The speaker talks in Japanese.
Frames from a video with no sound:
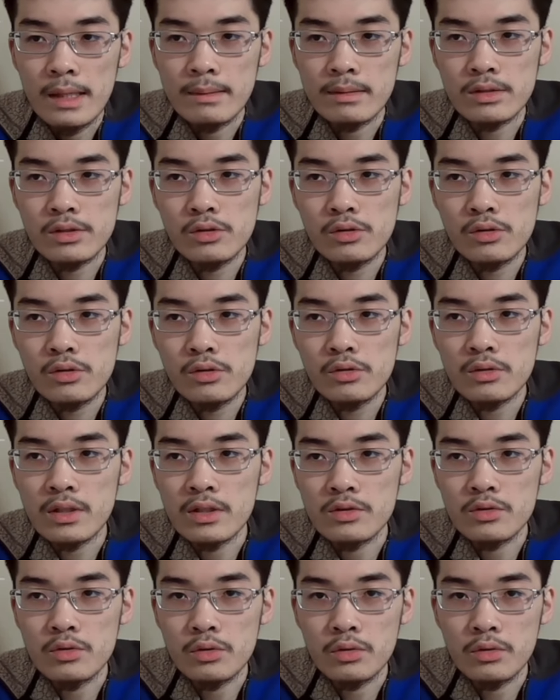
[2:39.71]
まあ、そういうような
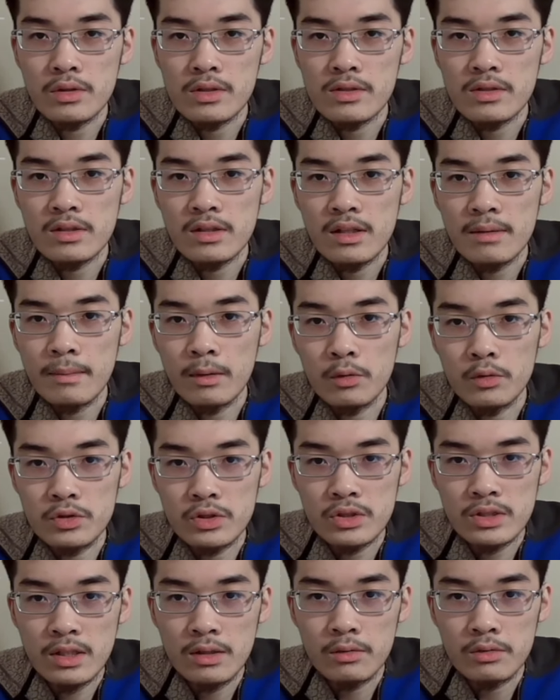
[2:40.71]
状況について、まあ、保守
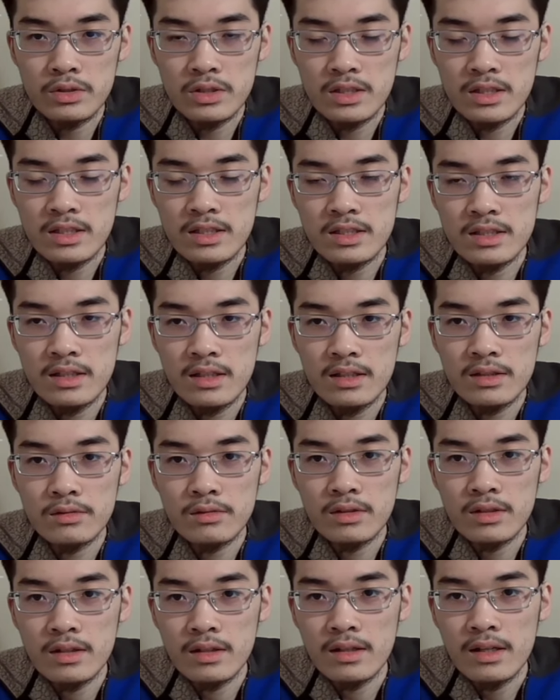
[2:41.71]
派を辞任して、それ
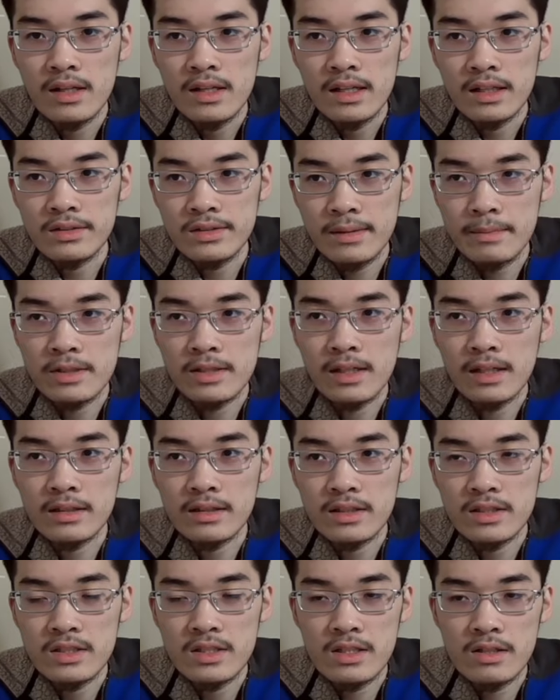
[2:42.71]
で、まあ、差別に反
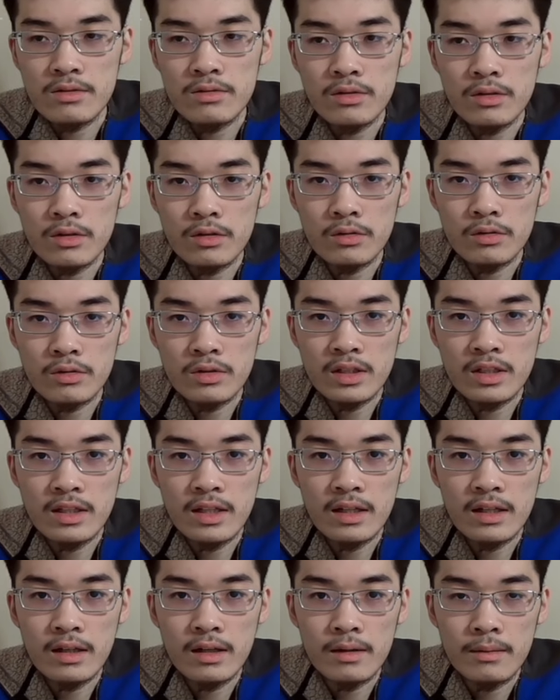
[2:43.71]
対しているっていう人
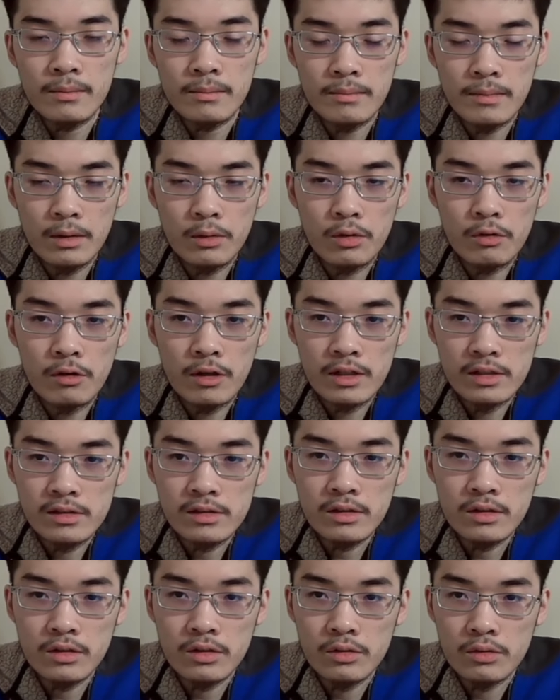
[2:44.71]
間が、まあ、声を上げ
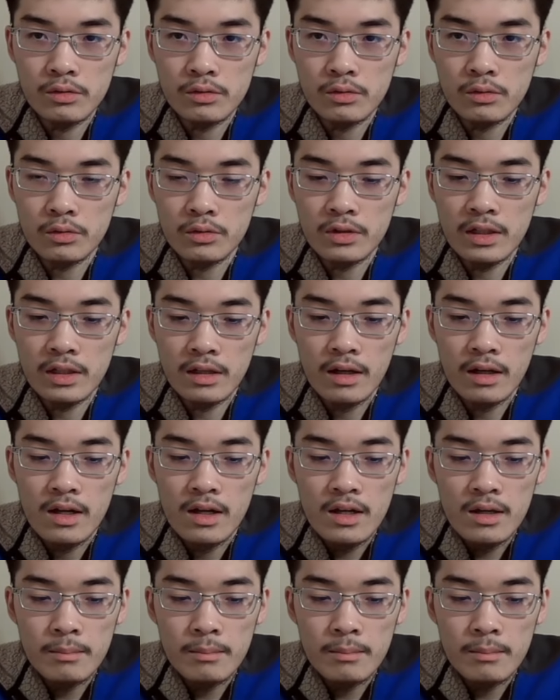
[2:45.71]
るっていうことなら、